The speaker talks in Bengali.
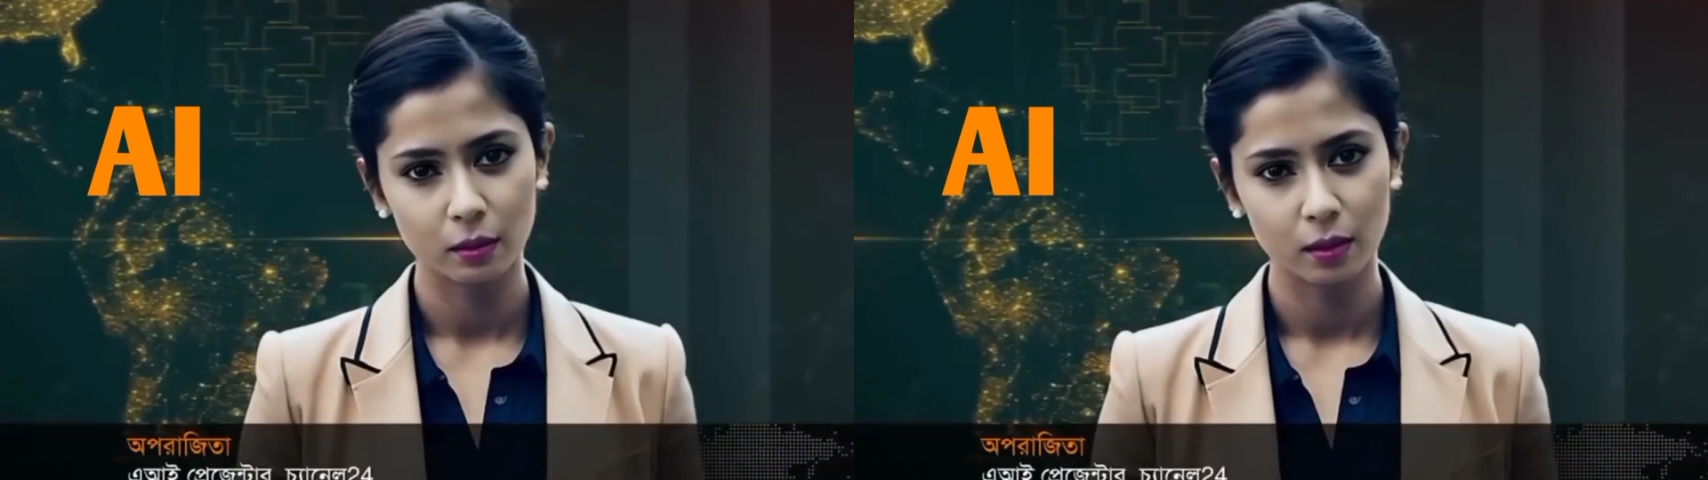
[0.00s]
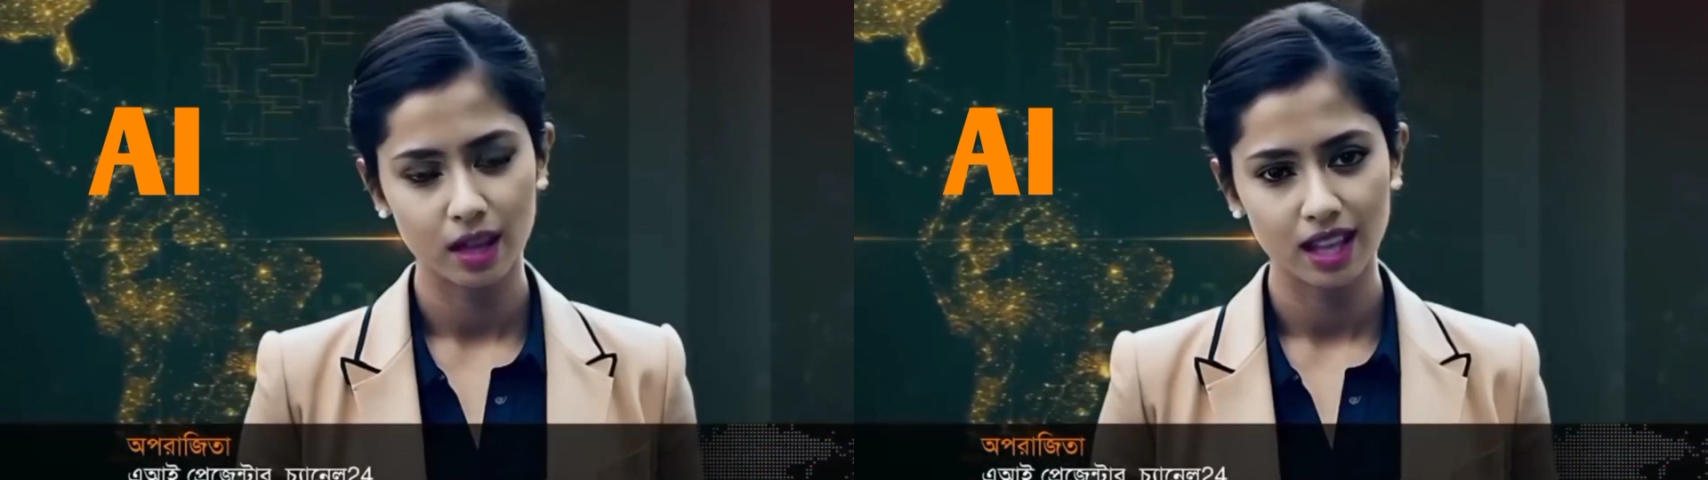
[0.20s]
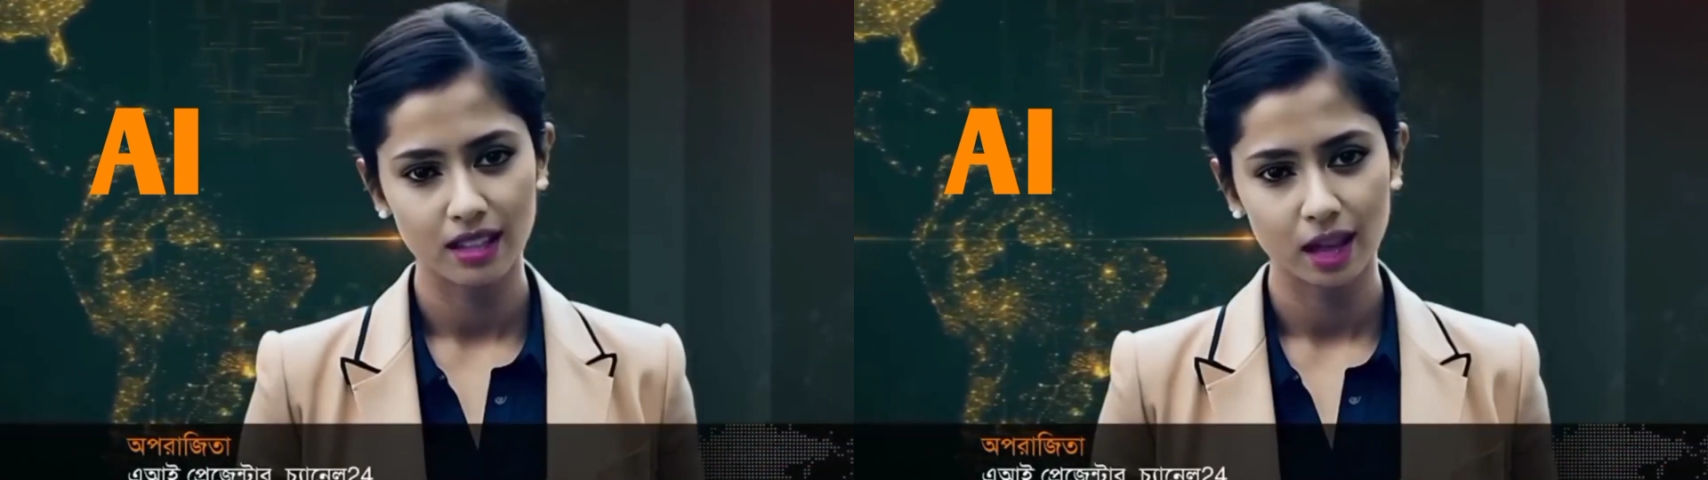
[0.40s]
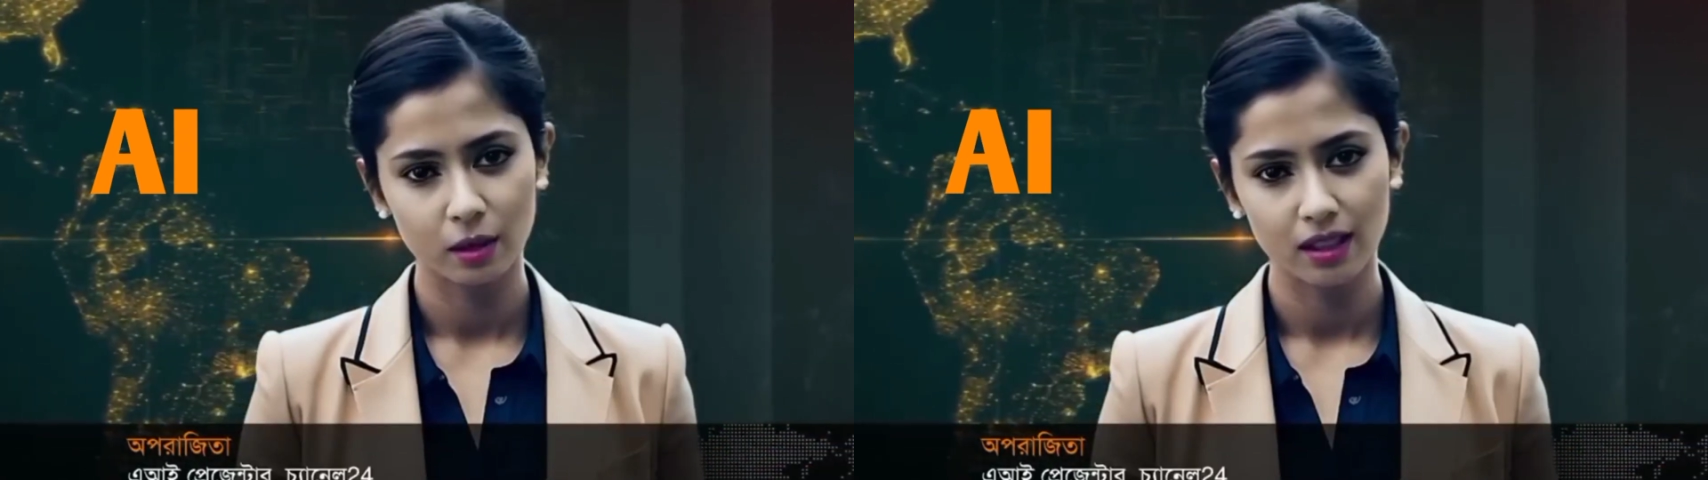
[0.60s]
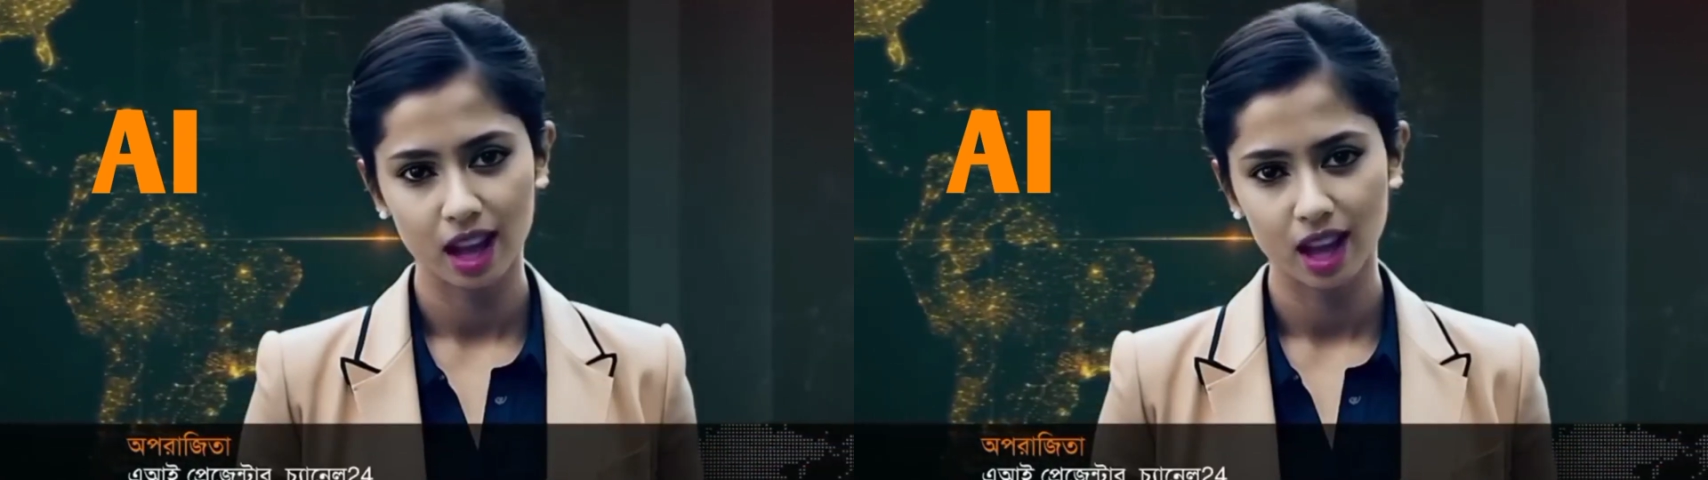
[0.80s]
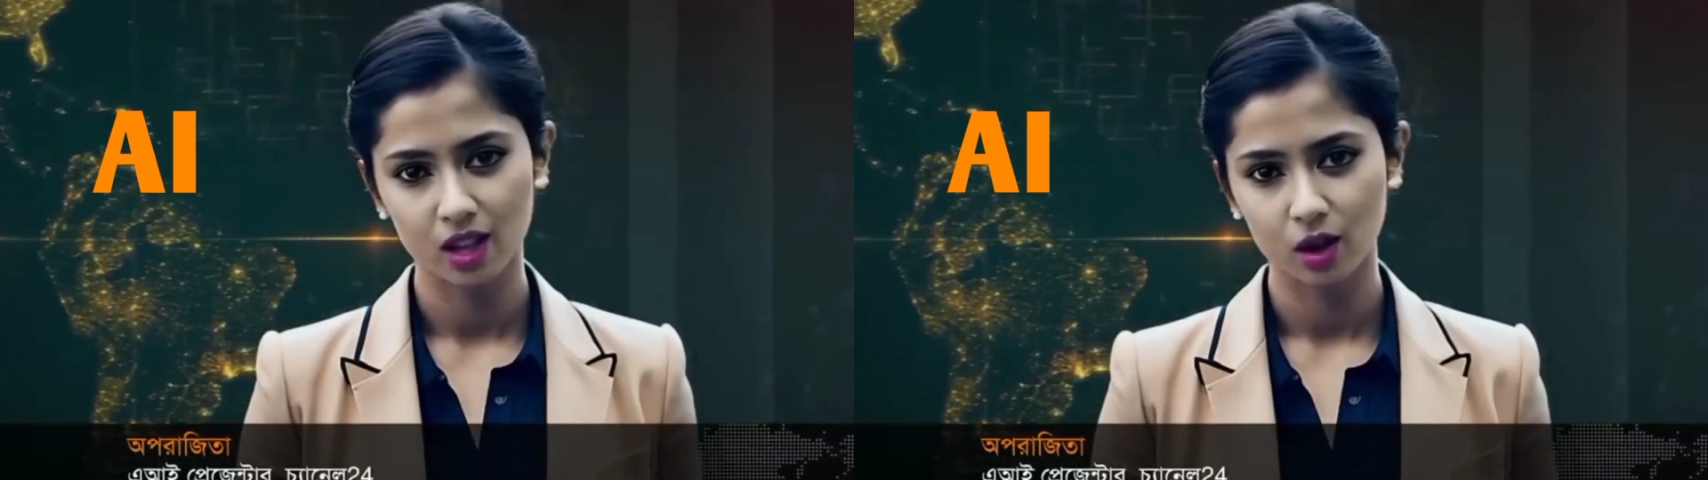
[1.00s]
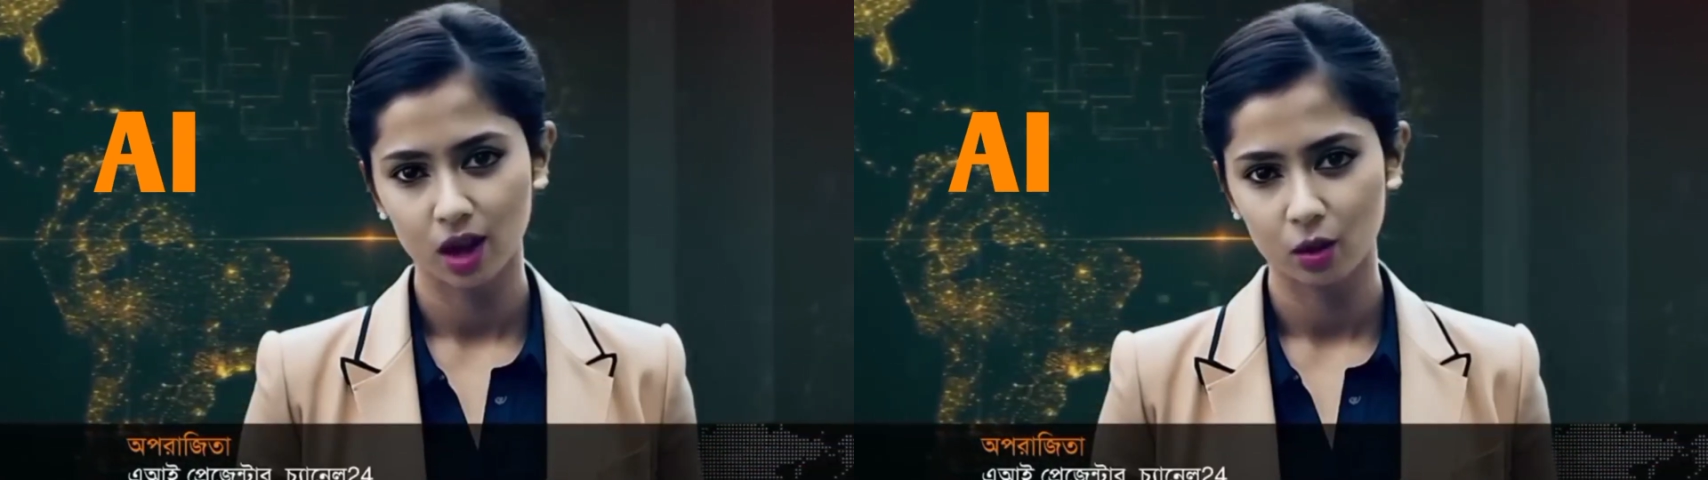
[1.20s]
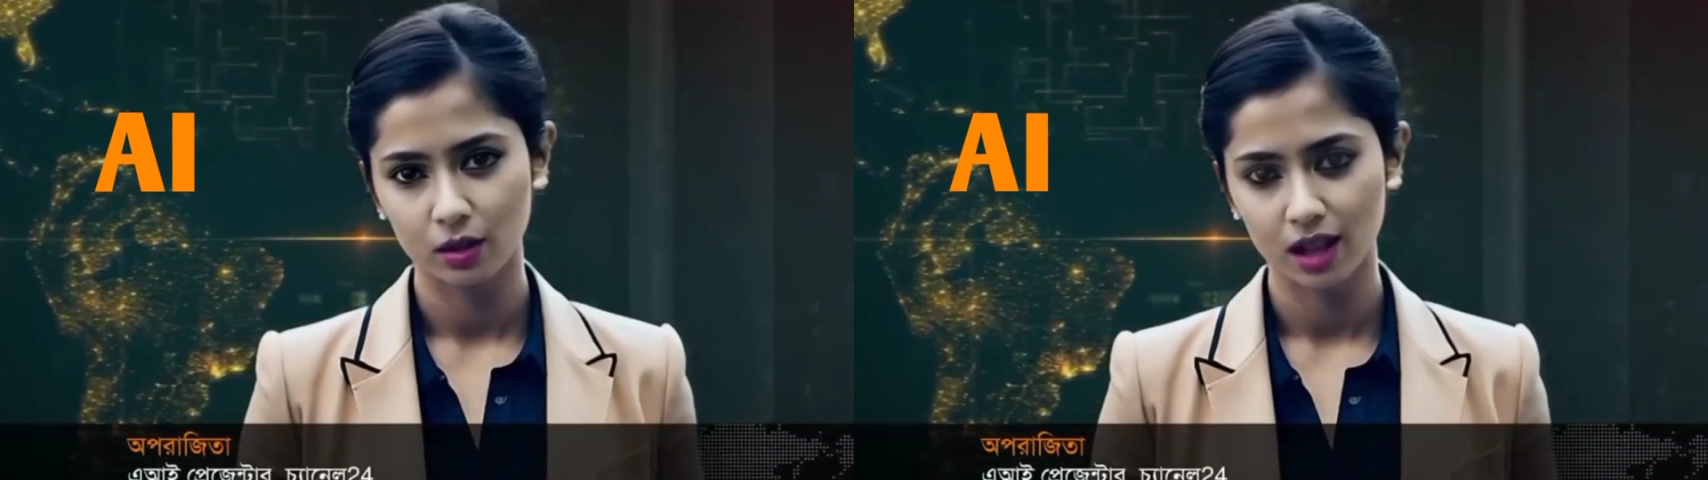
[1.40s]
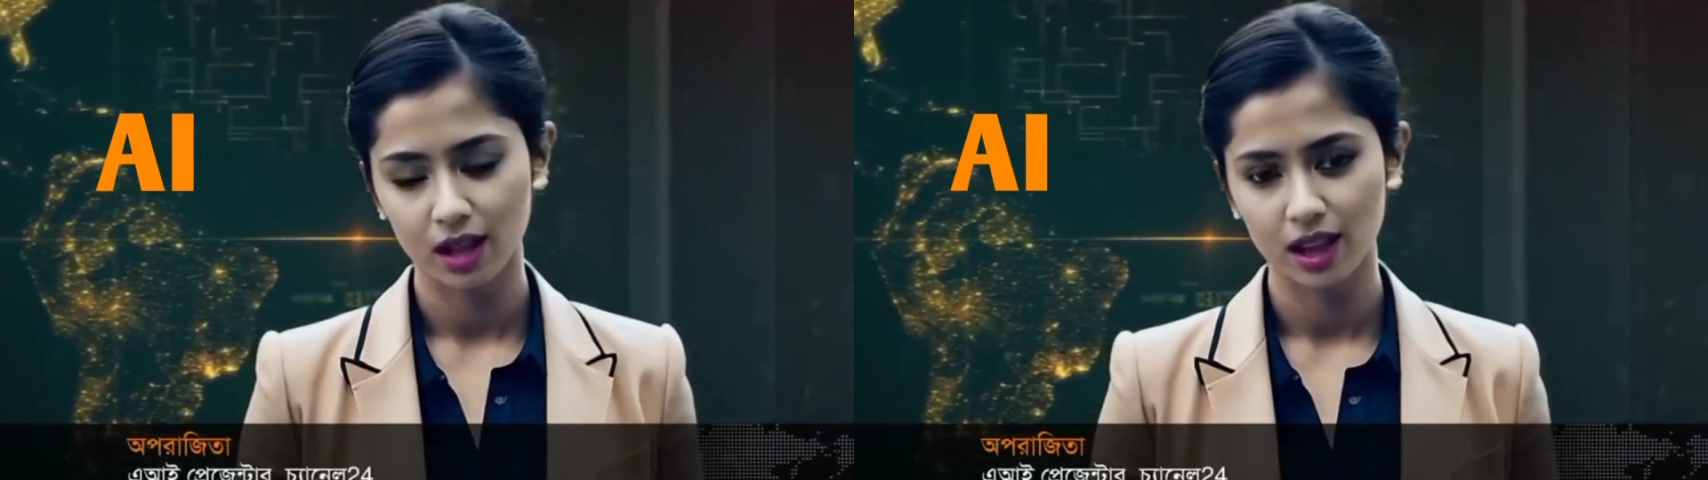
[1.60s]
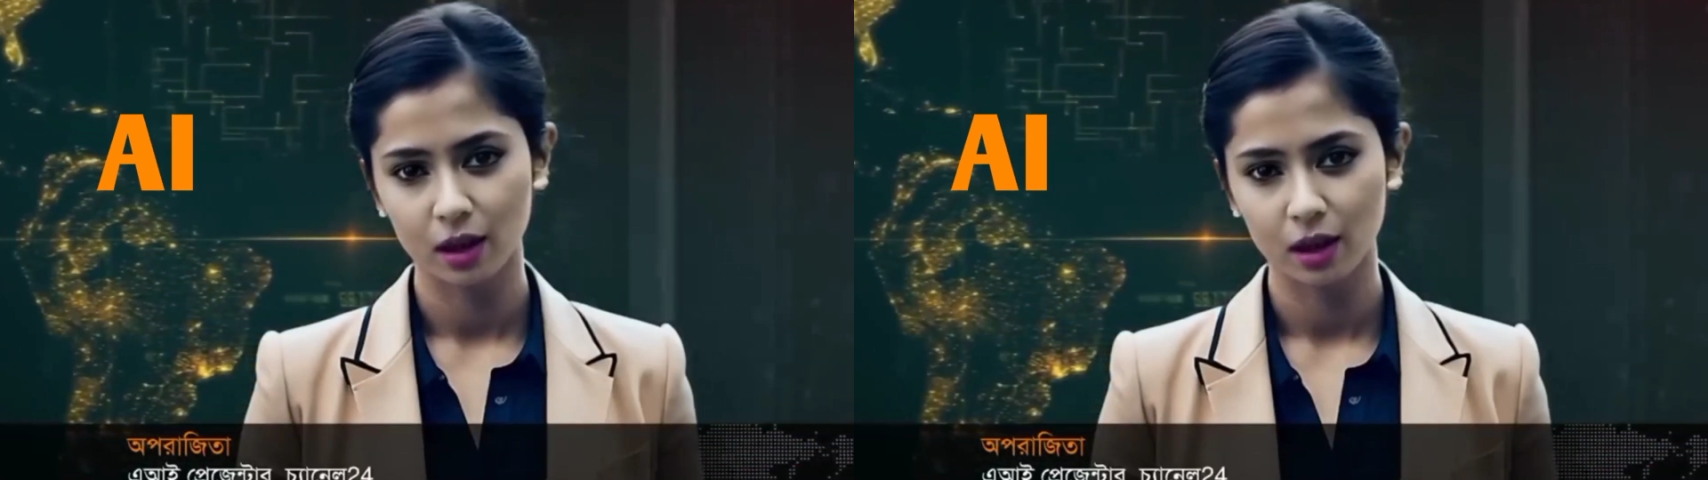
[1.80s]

বিদেশ যাবার টাকা জোগাড় করতে